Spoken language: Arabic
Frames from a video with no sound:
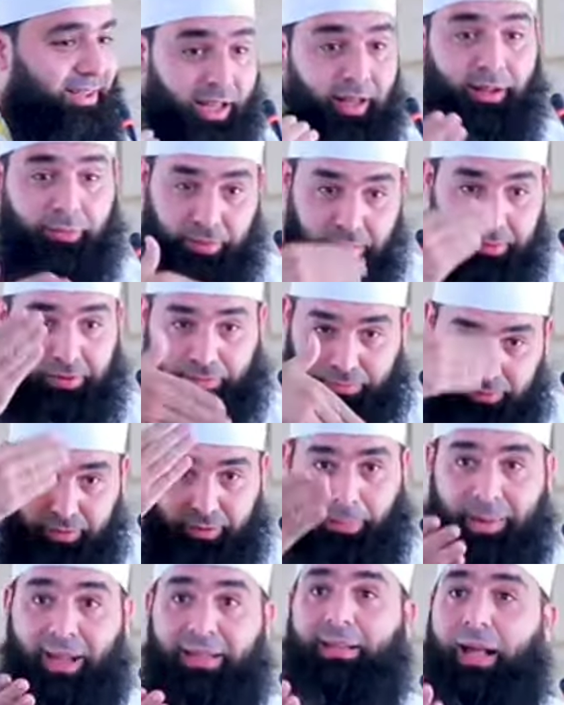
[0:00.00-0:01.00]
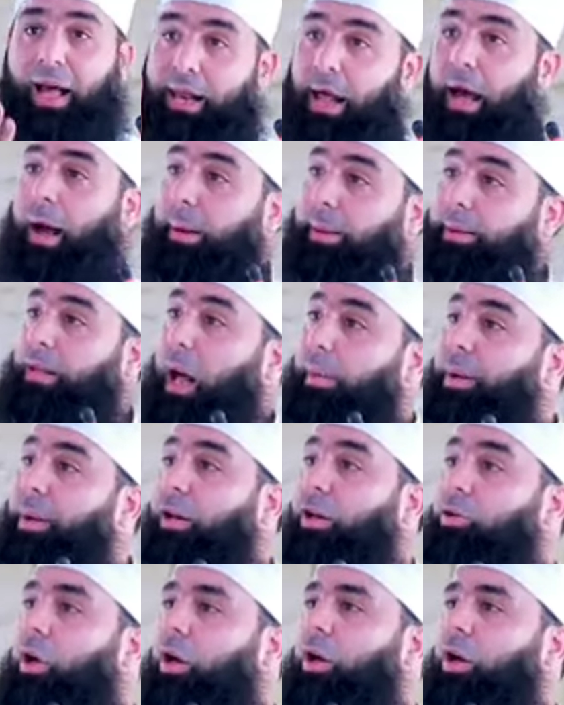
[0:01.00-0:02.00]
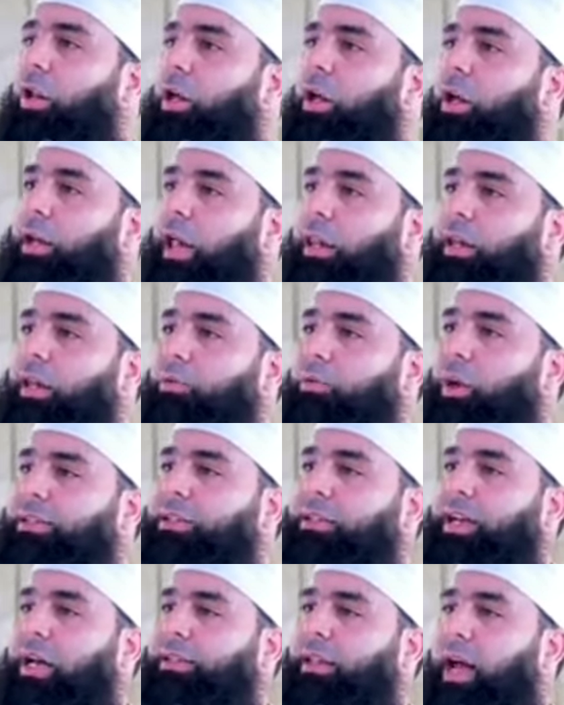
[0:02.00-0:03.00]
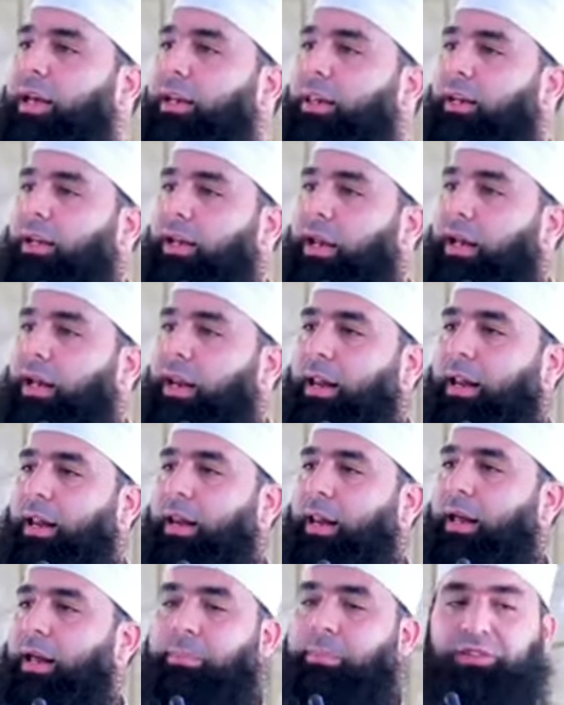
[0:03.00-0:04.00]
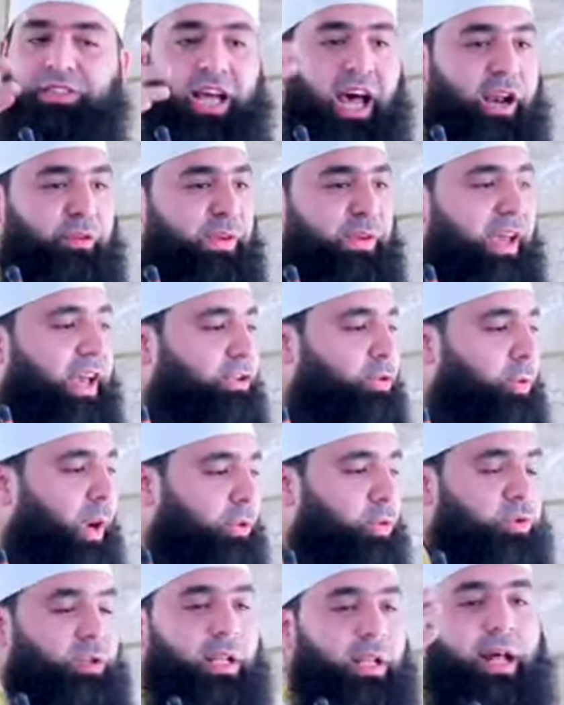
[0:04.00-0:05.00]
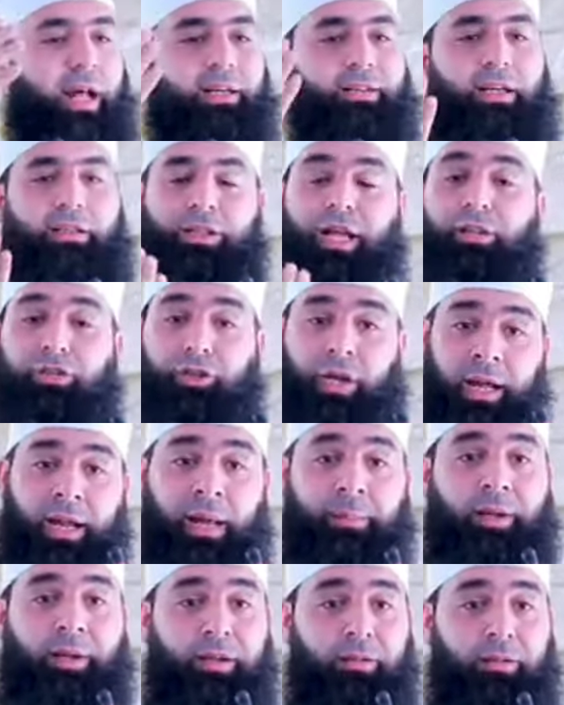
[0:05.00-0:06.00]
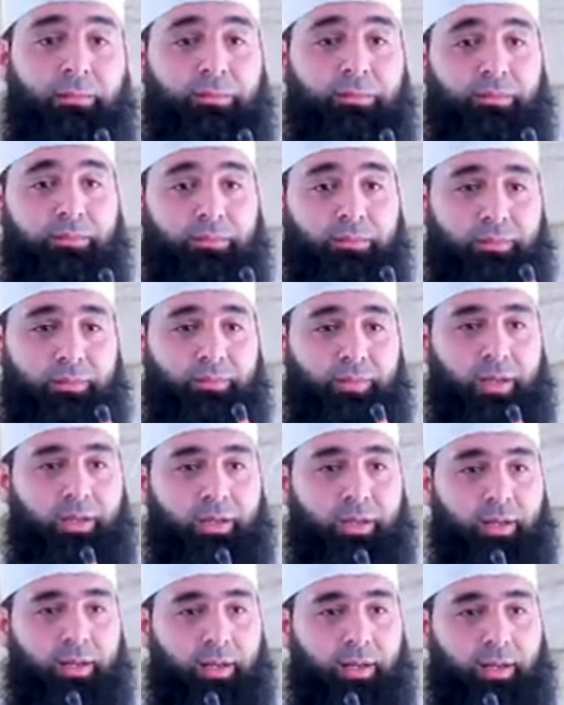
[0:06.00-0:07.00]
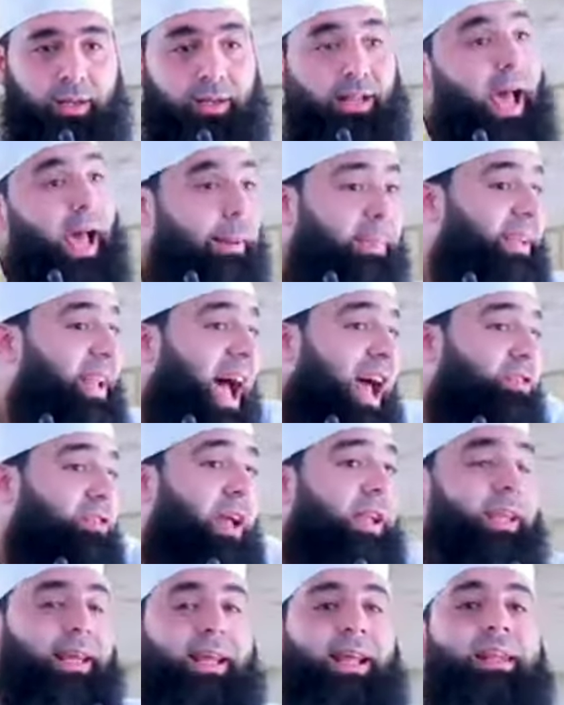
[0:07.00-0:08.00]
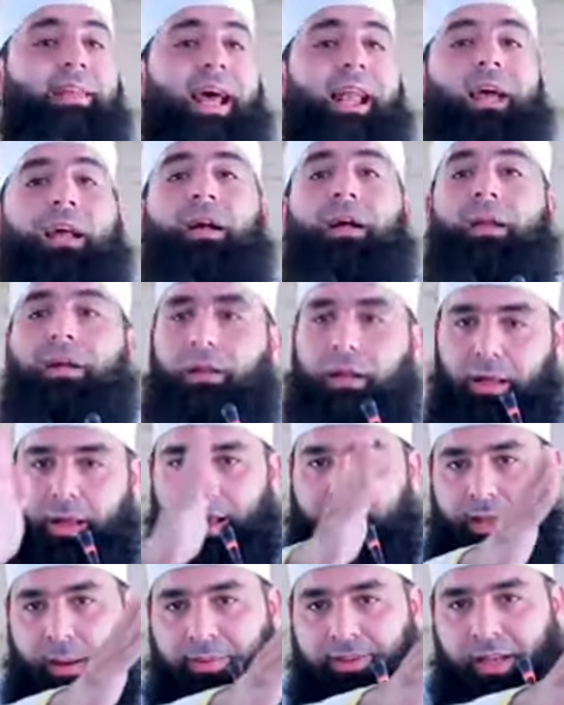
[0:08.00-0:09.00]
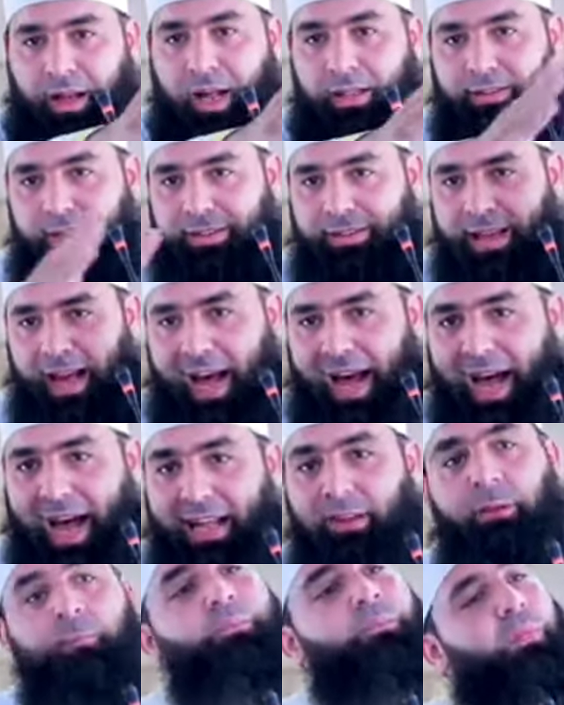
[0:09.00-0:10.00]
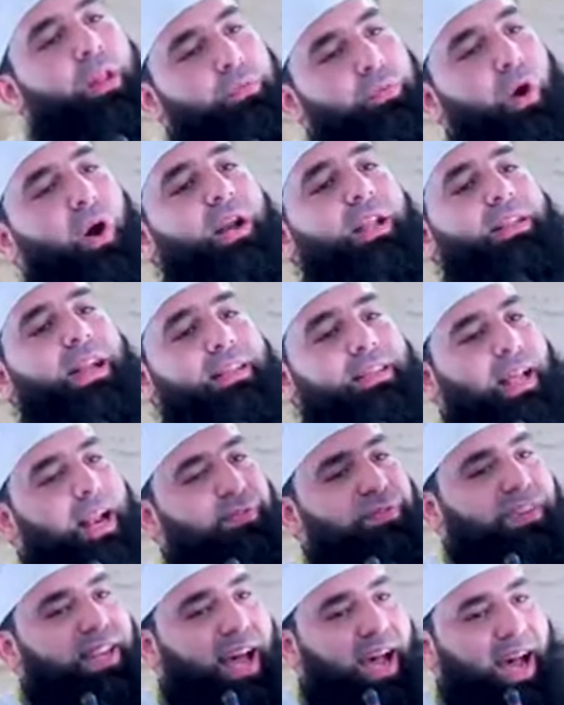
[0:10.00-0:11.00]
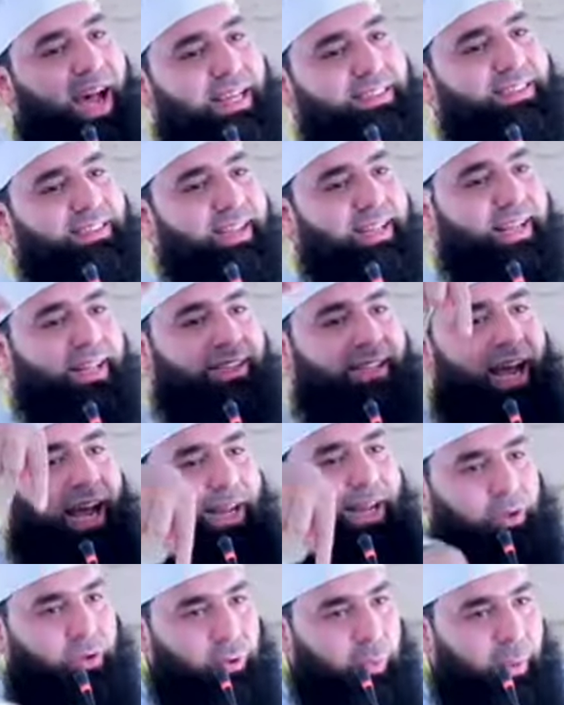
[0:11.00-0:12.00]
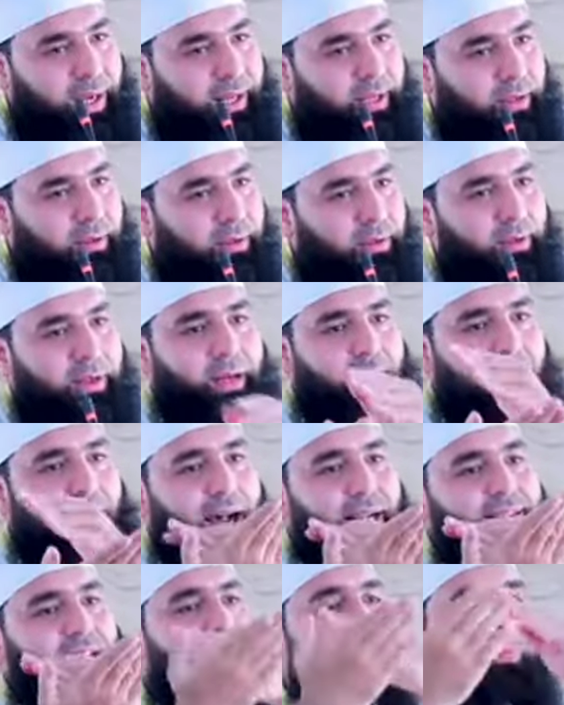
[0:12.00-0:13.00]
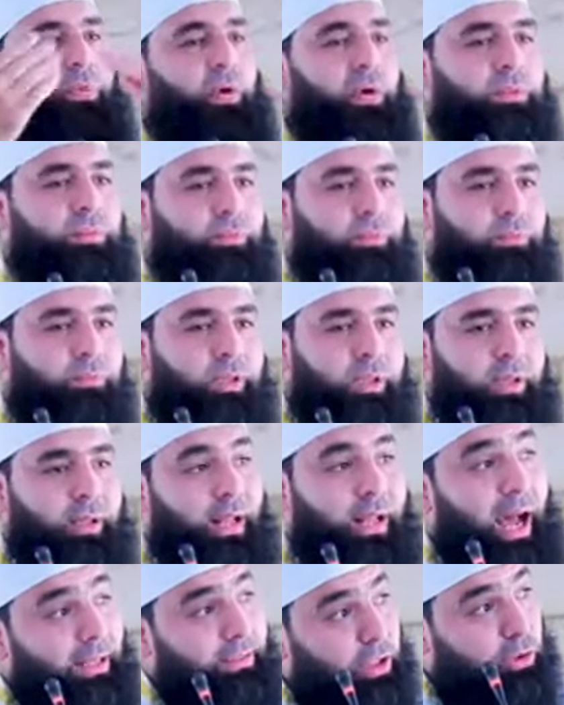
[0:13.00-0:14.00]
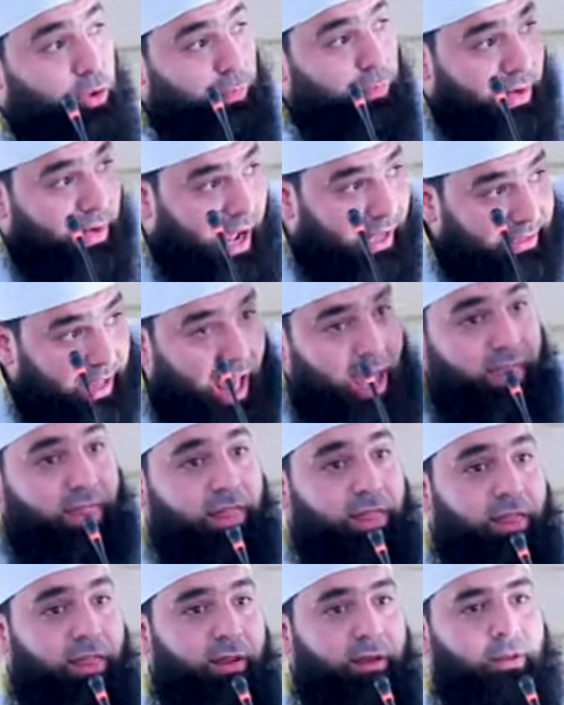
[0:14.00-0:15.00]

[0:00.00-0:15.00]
يلا طب انت هلا اخذت خبر انه يلا توسعت دائره الخل... مش عارف ايش وحتوصل لعندك يلا شو حنعمل؟ لا انا بدي اعرف شو يعني انت لك اذا بدنا نقضي الساعات فوق ال 3000 ساعه هالسنه انت قاعد وين؟ على التليفون لحتى تشوف الاحداث